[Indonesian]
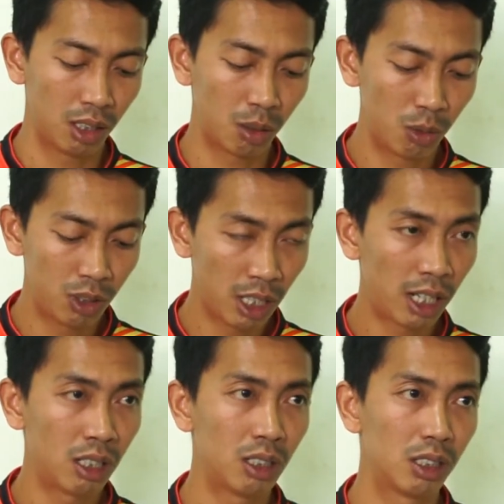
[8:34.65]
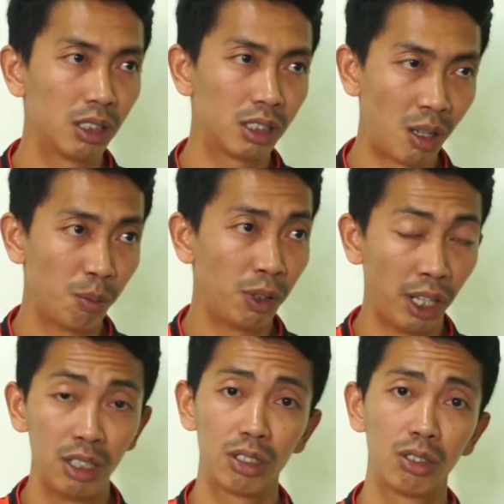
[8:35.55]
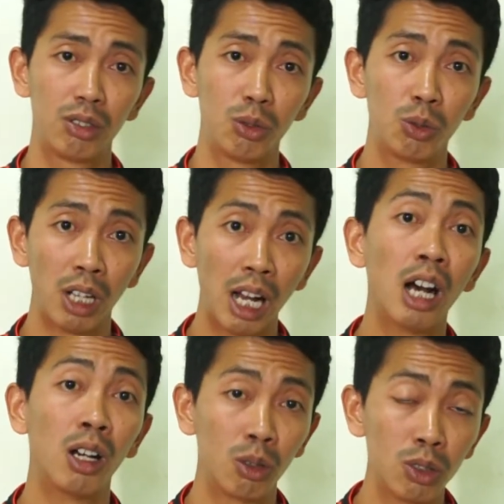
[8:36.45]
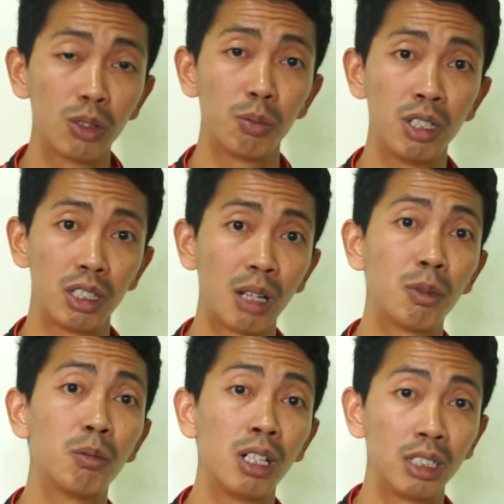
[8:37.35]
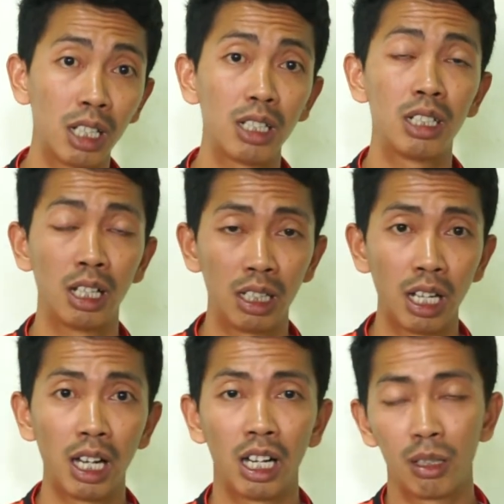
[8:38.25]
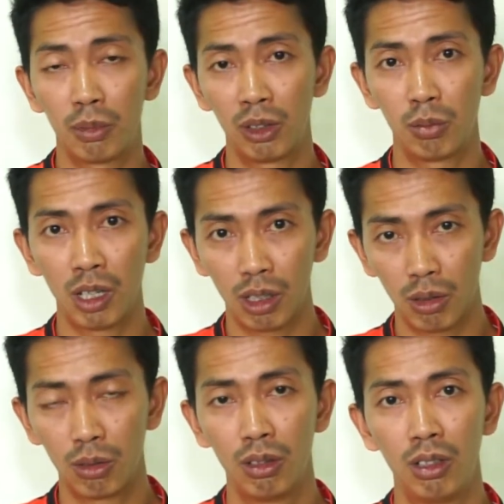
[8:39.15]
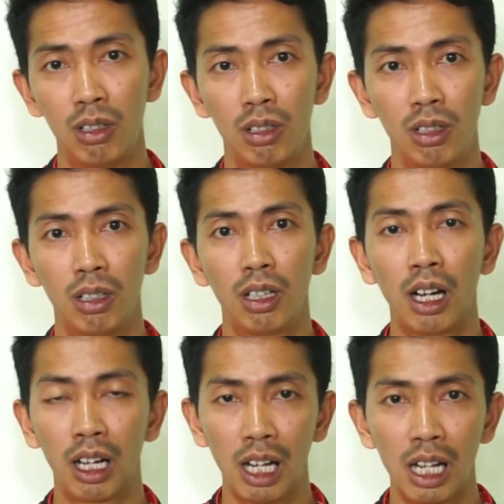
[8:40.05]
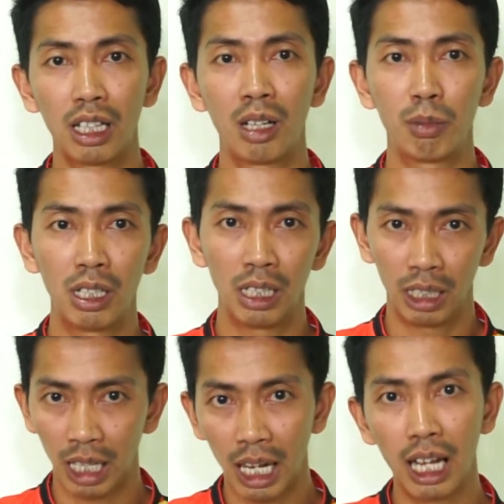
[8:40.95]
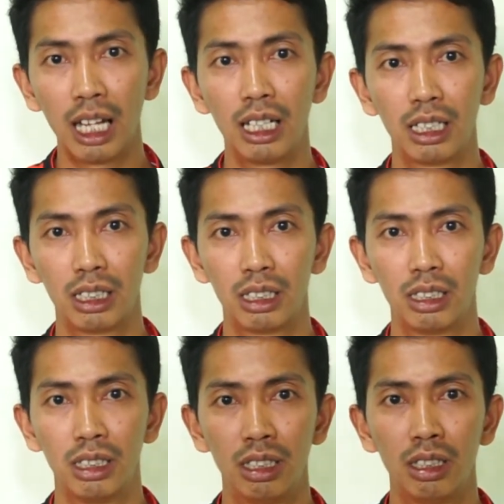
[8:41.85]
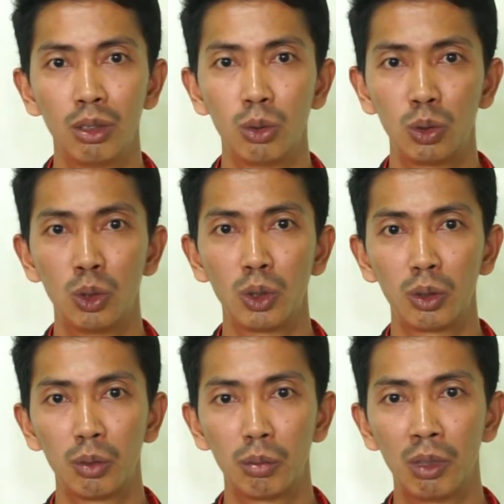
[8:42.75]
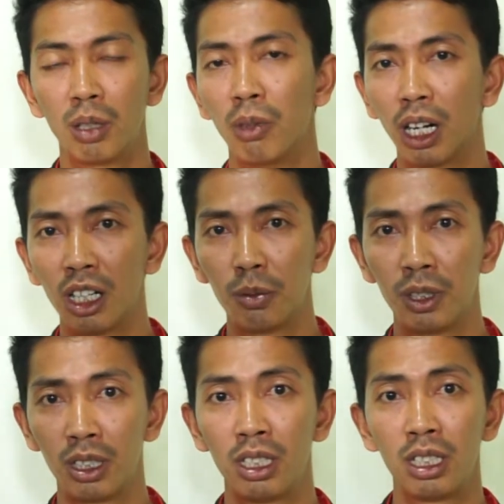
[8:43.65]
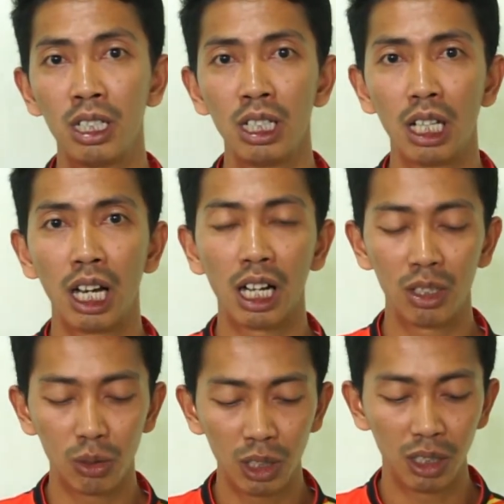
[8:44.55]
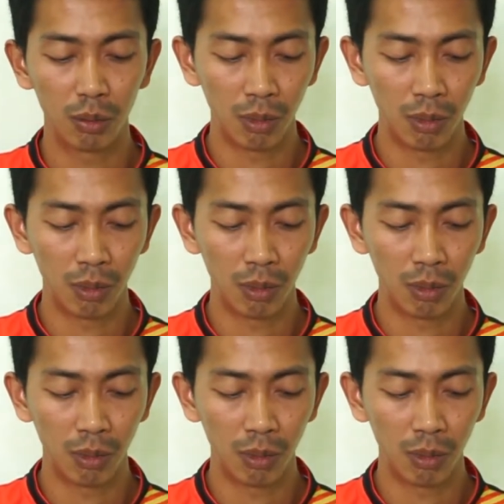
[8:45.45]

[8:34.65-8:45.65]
Kemudian some juga harus bisa membaca data alat bantu makro karena tanpa data untuk mengembangkan bisnis ini akan sulit.